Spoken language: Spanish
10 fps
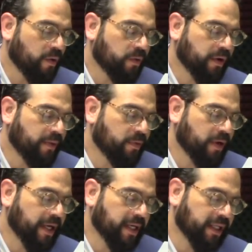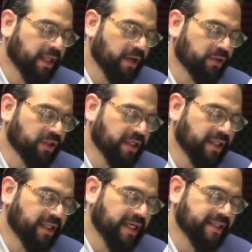una mujer de
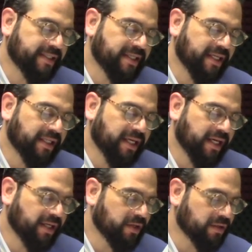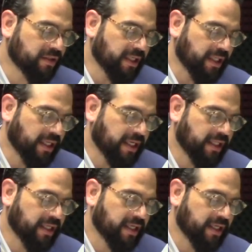87 años de edad